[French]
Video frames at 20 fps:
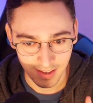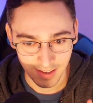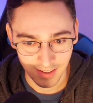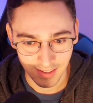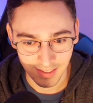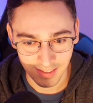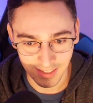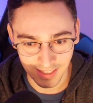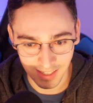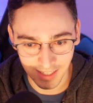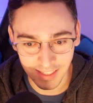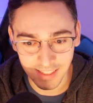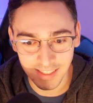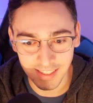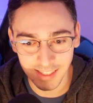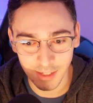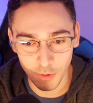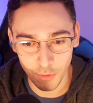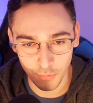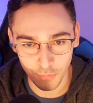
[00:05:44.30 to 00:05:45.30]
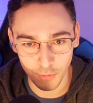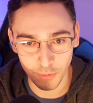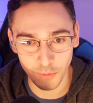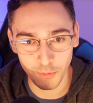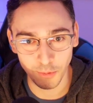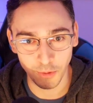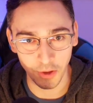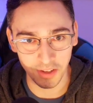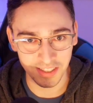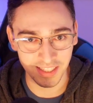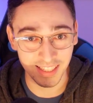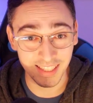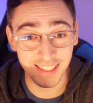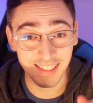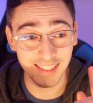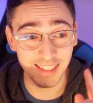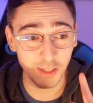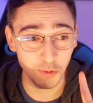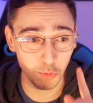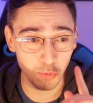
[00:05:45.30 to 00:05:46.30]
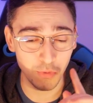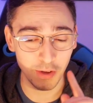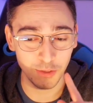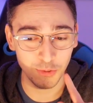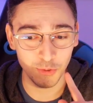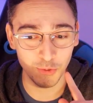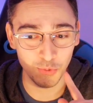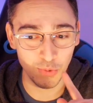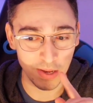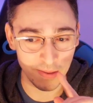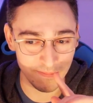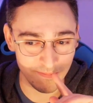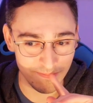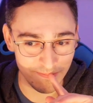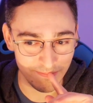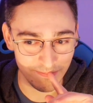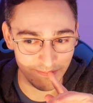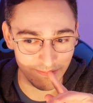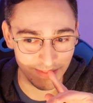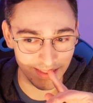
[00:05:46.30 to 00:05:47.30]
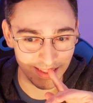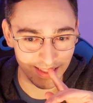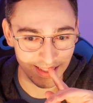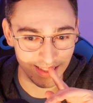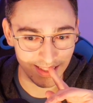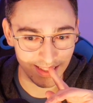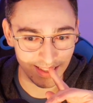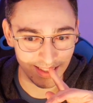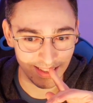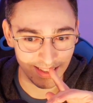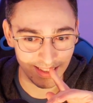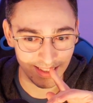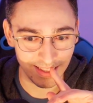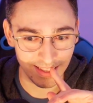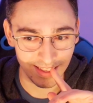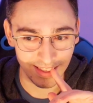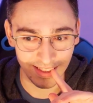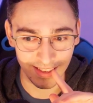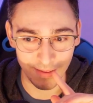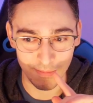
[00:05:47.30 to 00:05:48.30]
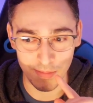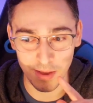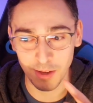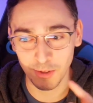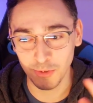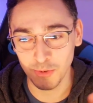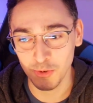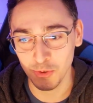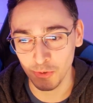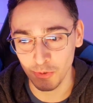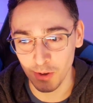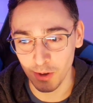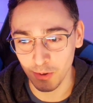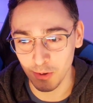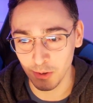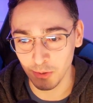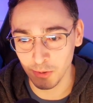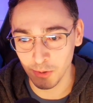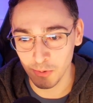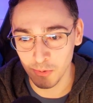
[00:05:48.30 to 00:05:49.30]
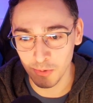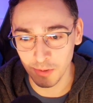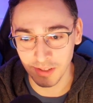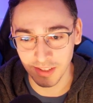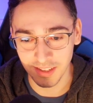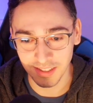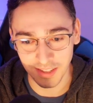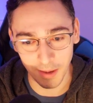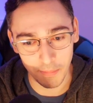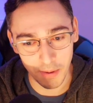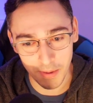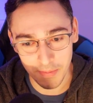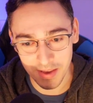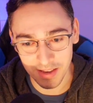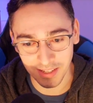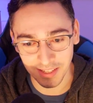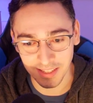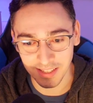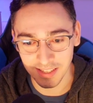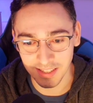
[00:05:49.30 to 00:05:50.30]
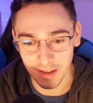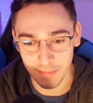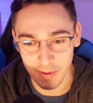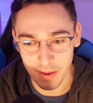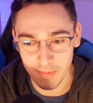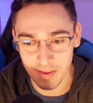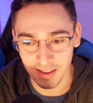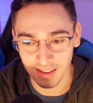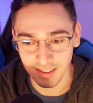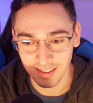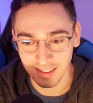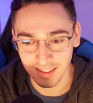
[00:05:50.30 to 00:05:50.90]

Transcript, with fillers: C'est ici le full counter. C'est ici que tout va se jouer. Bien sûr, je suis encore sur loot. Ça paye bien, Chini, ça paye bien.